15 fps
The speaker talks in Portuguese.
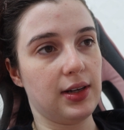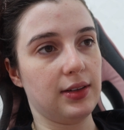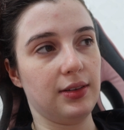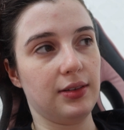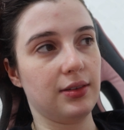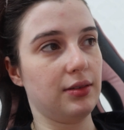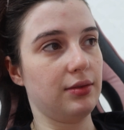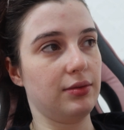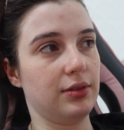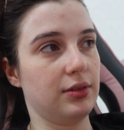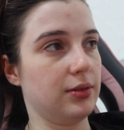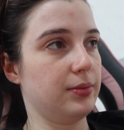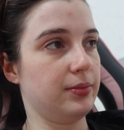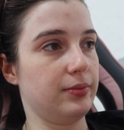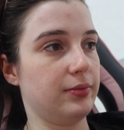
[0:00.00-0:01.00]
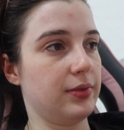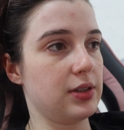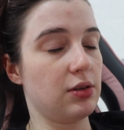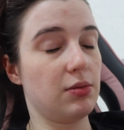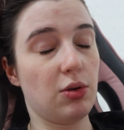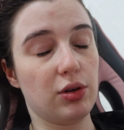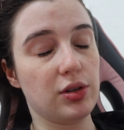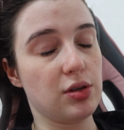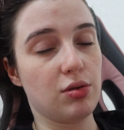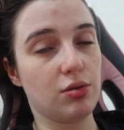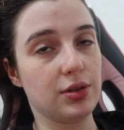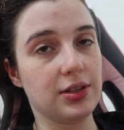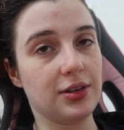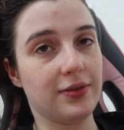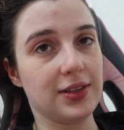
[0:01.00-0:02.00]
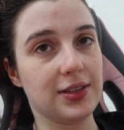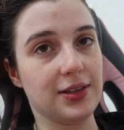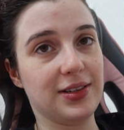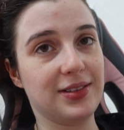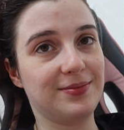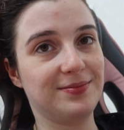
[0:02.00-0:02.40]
nada, então vou fazer alguma coisa que consiga fazer.